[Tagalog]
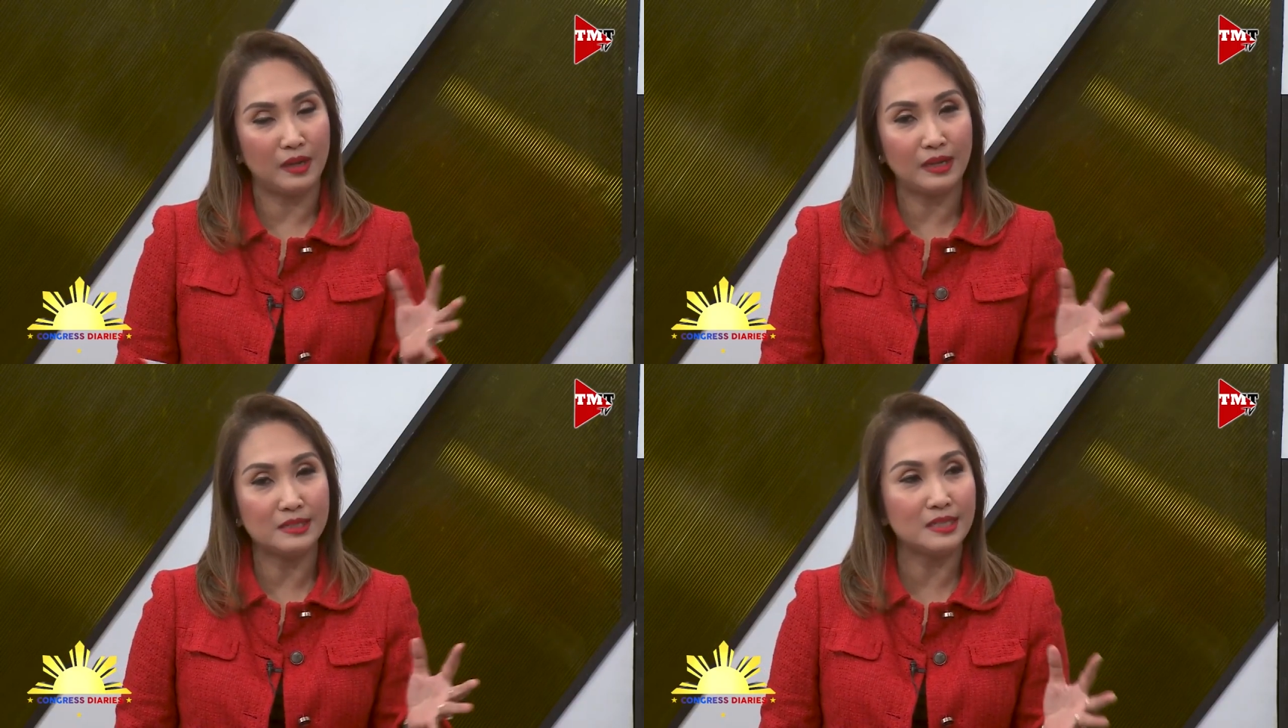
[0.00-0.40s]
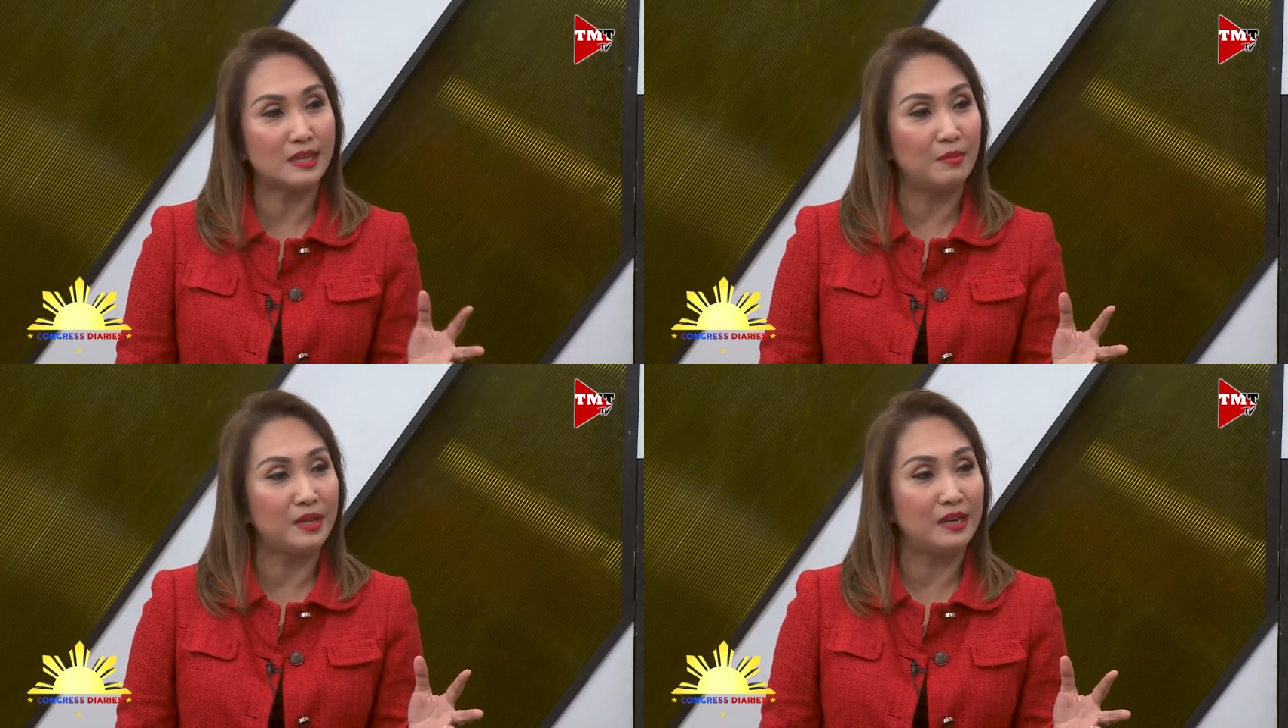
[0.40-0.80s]
kasi
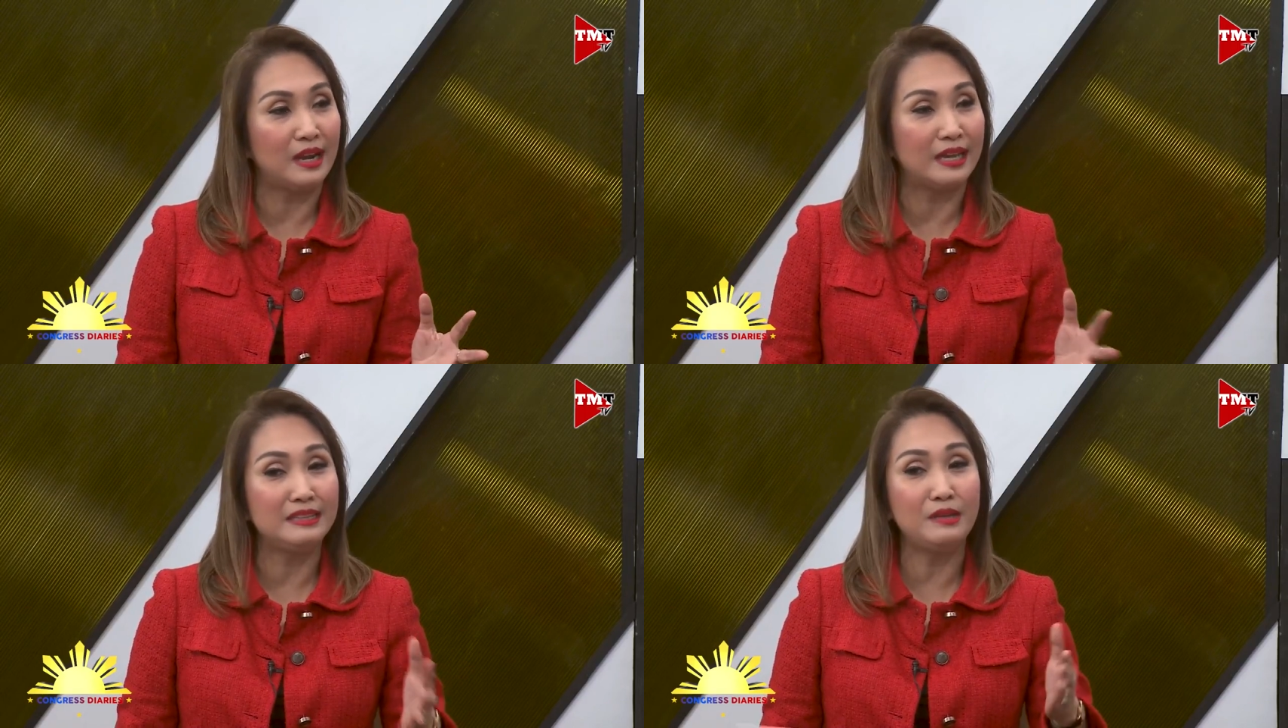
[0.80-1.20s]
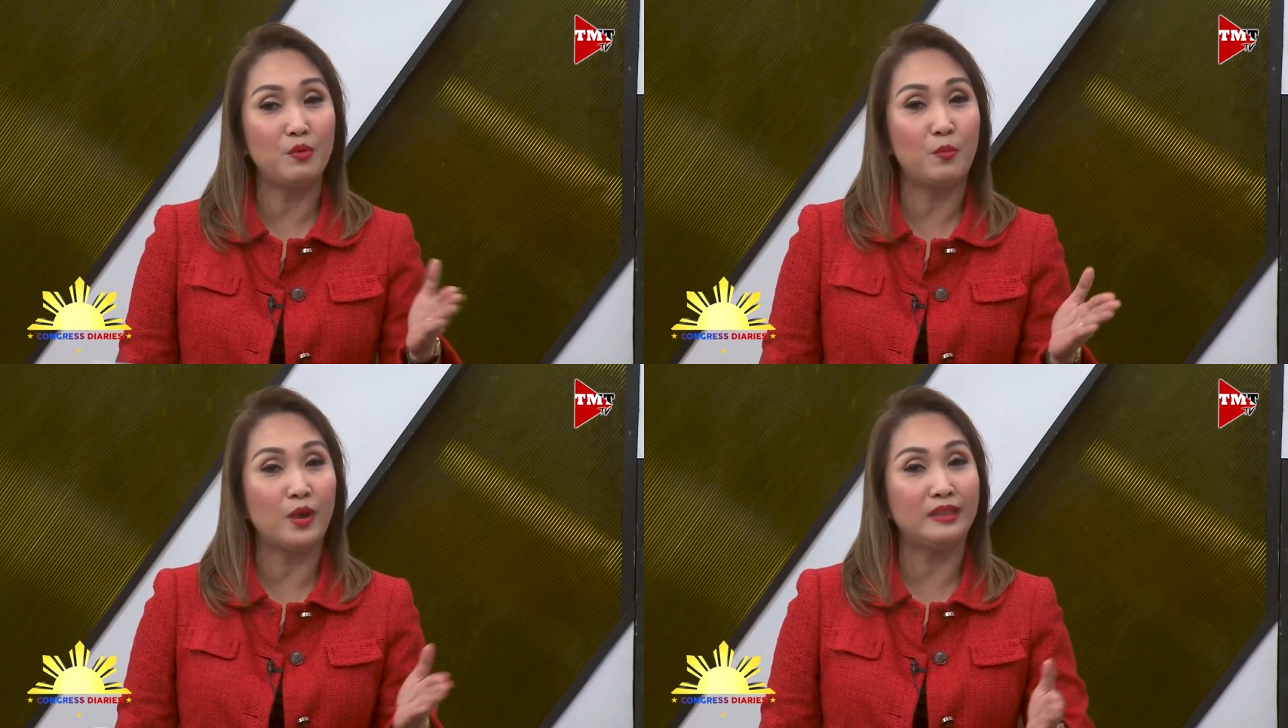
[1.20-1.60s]
sabi nila, hindi mo
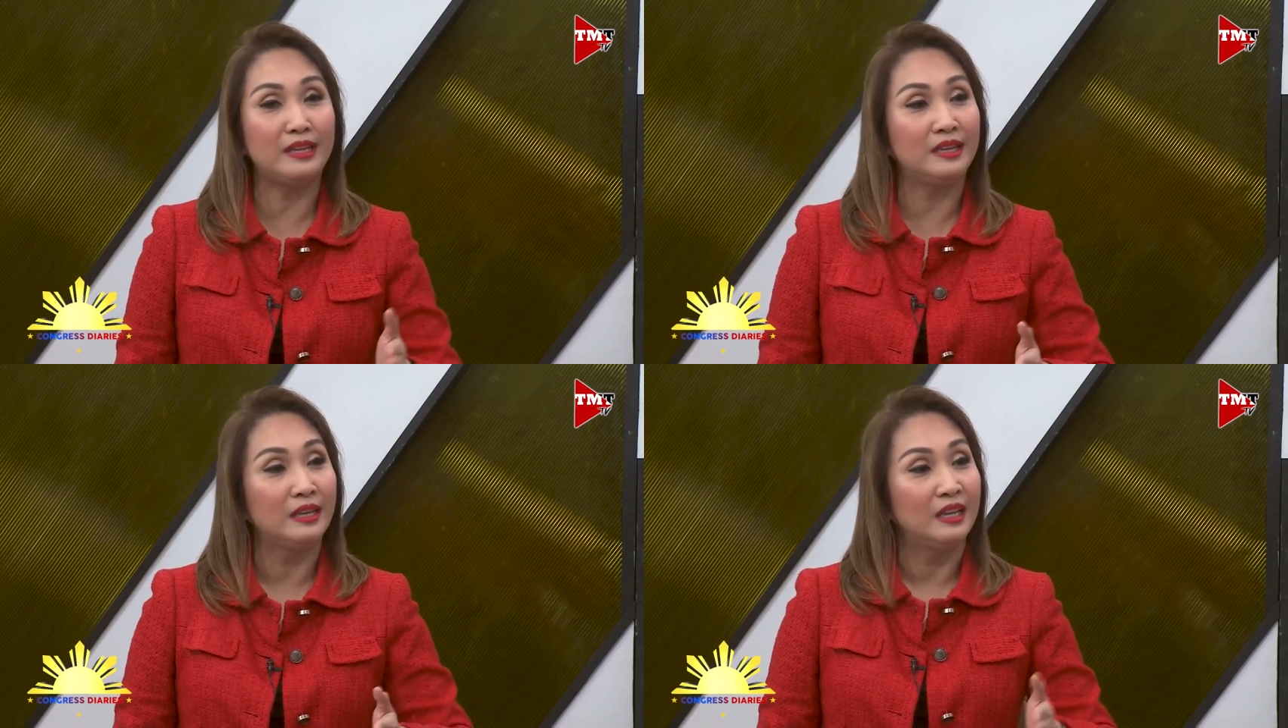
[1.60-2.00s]
pwedeng